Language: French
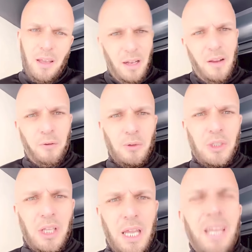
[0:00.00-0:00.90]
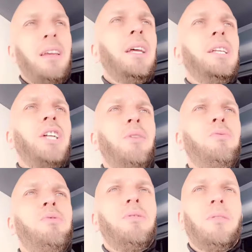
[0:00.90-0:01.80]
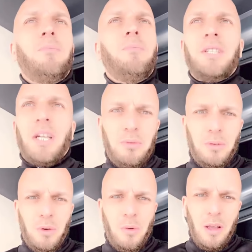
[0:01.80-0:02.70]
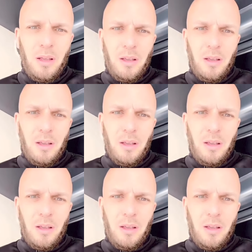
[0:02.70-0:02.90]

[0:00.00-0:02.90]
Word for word: les frustrés, les jaloux. Mais jaloux de quoi